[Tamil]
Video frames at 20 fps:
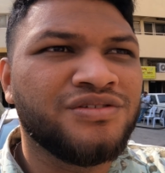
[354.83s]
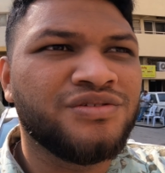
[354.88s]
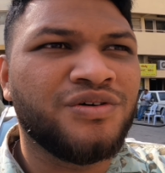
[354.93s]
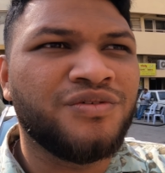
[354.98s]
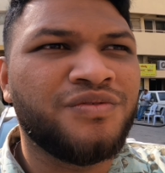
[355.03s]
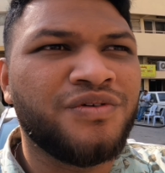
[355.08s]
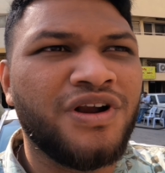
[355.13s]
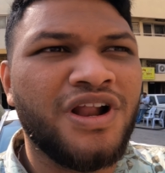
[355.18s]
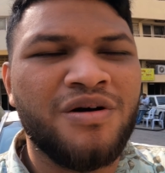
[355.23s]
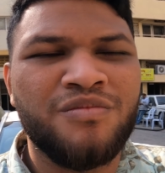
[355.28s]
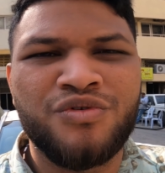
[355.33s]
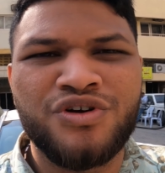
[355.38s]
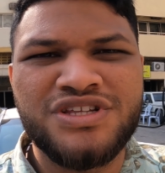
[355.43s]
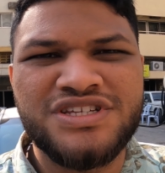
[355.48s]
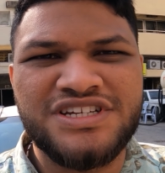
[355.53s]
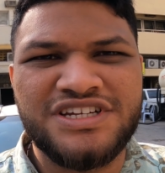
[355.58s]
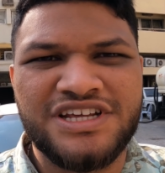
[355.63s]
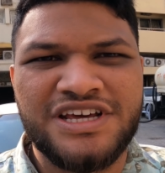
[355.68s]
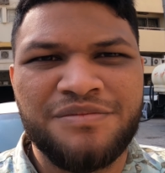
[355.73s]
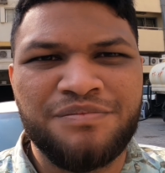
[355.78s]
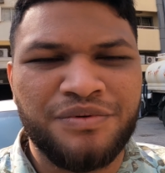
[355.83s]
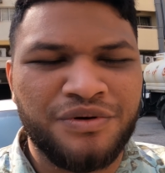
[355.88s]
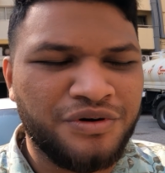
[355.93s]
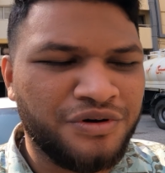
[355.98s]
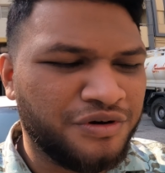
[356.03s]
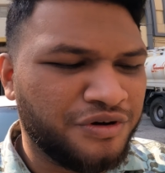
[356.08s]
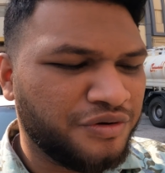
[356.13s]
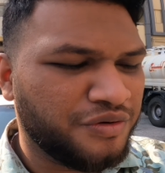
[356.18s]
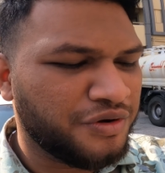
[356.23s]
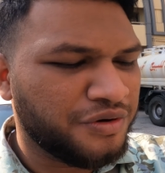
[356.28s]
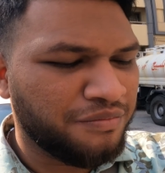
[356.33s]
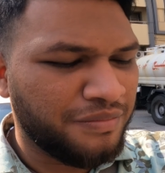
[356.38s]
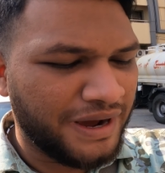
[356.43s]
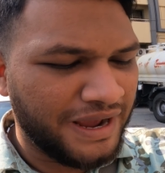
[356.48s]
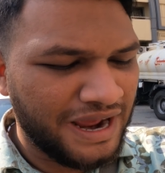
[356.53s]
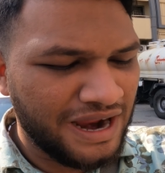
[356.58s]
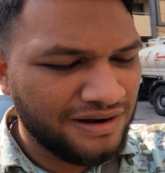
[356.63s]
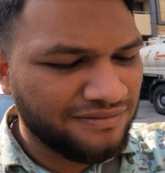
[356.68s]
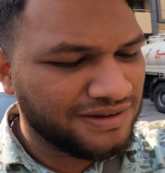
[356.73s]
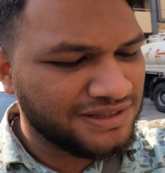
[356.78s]
ஸோ ஃபுல்லாக முடிஞ்சுட்டு இப்போது ஒரு
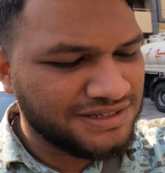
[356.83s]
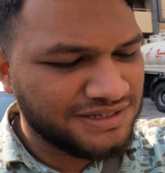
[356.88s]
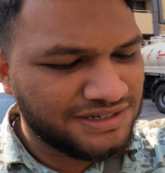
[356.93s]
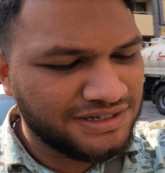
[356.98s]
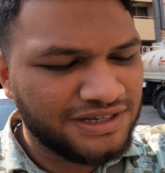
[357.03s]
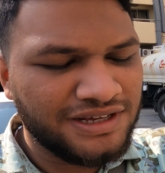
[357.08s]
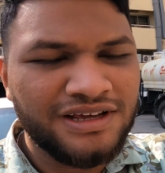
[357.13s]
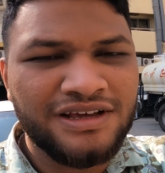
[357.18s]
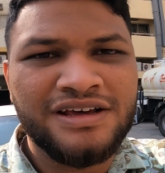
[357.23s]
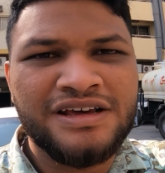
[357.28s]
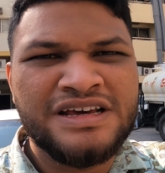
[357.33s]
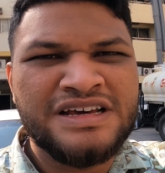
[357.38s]
பயான் வச்சுட்டு